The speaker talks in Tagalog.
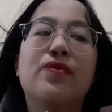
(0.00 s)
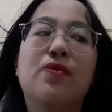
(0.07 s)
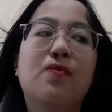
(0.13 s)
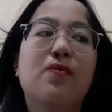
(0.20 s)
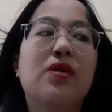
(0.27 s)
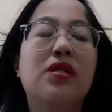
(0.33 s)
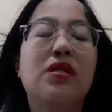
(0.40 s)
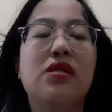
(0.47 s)

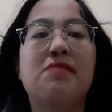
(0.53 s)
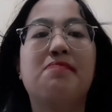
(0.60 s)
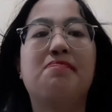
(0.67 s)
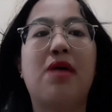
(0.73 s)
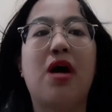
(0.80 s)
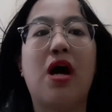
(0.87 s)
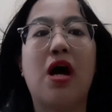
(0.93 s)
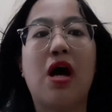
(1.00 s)
Dua
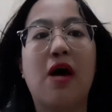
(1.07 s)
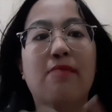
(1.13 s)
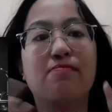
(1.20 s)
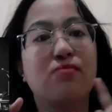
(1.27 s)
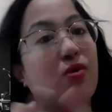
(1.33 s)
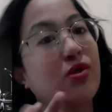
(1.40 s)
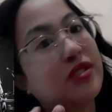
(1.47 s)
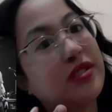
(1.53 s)
Lipa,
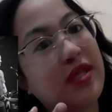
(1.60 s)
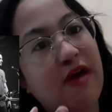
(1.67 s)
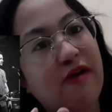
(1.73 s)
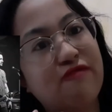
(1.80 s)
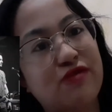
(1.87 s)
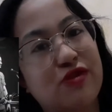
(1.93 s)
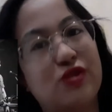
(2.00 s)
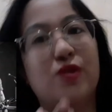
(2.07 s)
ang Boys
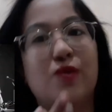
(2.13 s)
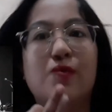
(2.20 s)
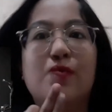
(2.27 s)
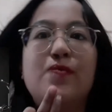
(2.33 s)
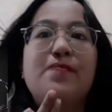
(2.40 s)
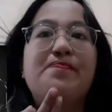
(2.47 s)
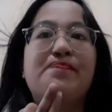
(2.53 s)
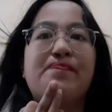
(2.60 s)

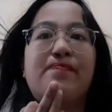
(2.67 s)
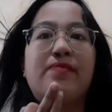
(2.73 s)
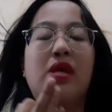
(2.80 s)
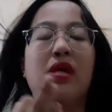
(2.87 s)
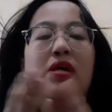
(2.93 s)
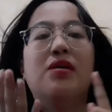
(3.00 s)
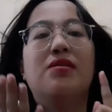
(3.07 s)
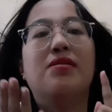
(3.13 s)
Avenue,
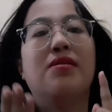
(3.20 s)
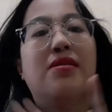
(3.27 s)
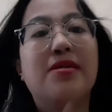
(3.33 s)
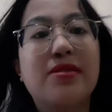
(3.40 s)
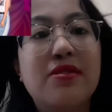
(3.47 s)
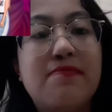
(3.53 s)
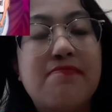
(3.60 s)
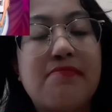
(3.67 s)
ang
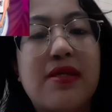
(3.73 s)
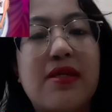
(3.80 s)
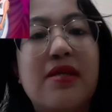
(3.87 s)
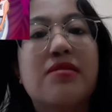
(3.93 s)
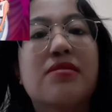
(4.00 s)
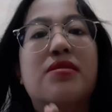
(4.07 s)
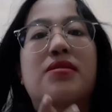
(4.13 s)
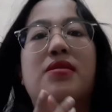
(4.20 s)
Little
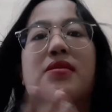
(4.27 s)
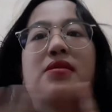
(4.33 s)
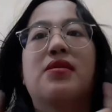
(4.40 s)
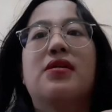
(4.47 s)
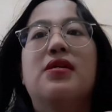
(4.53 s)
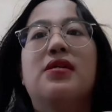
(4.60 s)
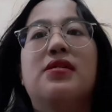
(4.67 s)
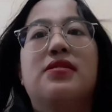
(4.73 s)
Mix,
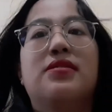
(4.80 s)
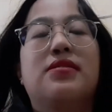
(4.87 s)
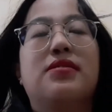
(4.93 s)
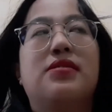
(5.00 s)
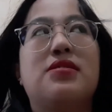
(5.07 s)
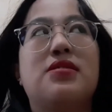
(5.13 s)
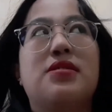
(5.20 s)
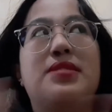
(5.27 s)

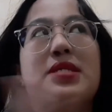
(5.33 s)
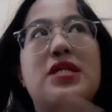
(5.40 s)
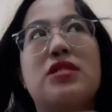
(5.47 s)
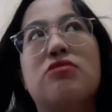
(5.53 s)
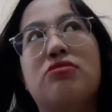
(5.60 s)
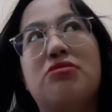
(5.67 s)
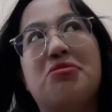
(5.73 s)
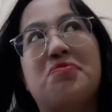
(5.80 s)
si
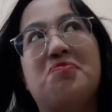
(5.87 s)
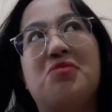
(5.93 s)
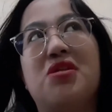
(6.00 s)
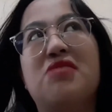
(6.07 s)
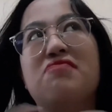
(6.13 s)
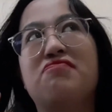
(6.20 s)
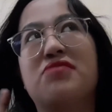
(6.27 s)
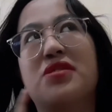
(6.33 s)
Taylor
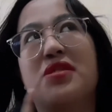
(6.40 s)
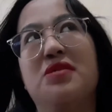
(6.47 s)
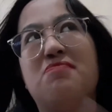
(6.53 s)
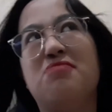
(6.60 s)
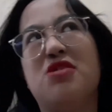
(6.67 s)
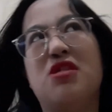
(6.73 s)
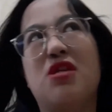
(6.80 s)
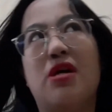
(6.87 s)
Swift, si
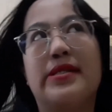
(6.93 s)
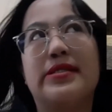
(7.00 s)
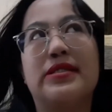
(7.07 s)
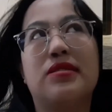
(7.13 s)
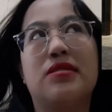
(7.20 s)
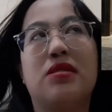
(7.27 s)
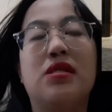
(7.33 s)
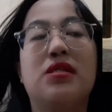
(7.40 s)

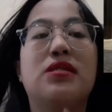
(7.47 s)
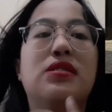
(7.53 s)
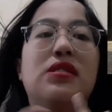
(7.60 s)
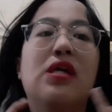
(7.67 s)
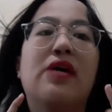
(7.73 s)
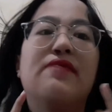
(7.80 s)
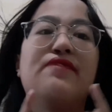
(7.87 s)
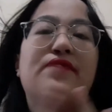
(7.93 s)
Beyonce, si
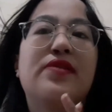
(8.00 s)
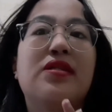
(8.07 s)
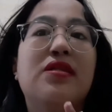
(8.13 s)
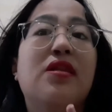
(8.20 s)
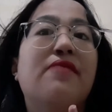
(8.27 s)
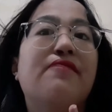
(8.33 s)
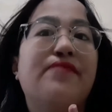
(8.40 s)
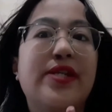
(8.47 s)

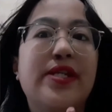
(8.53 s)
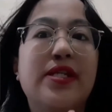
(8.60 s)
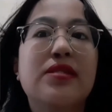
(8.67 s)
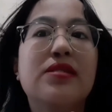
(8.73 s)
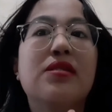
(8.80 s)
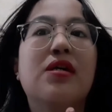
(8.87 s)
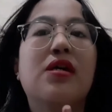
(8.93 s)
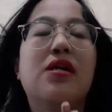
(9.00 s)
Avril
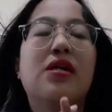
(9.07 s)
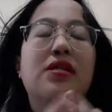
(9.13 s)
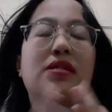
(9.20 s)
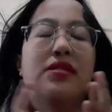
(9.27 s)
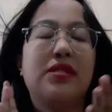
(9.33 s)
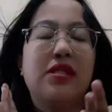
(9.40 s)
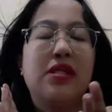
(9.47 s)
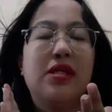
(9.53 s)
Lavigne,
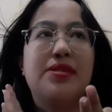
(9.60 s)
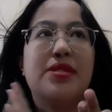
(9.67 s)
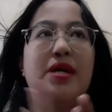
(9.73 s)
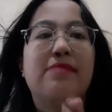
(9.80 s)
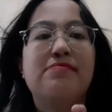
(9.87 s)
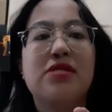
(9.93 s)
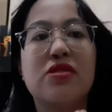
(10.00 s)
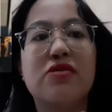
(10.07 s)
si
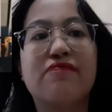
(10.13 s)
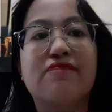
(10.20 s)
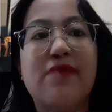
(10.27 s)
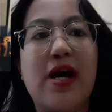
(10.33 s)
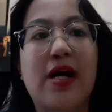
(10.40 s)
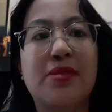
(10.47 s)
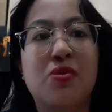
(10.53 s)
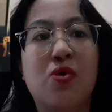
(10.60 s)
Demi
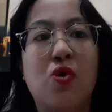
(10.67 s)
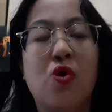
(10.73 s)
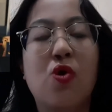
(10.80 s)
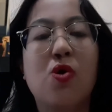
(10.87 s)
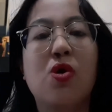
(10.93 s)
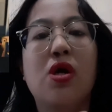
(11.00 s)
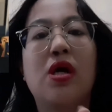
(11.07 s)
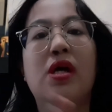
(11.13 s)

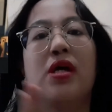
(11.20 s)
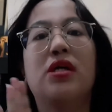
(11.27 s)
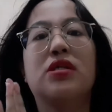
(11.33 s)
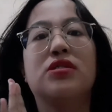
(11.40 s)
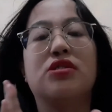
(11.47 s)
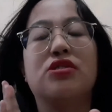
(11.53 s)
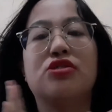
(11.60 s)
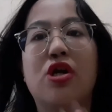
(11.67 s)
Lovato,
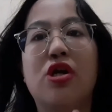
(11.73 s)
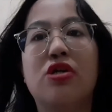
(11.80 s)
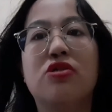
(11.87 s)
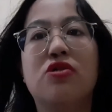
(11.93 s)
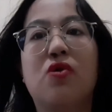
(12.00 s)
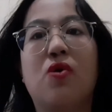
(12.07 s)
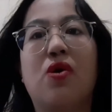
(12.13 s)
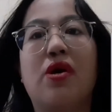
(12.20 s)
si
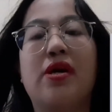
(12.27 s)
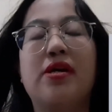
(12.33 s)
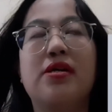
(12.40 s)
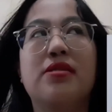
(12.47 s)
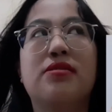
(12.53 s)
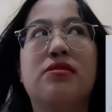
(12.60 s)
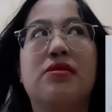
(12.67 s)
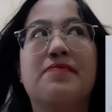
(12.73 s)

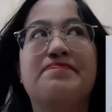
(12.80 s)
Charloy,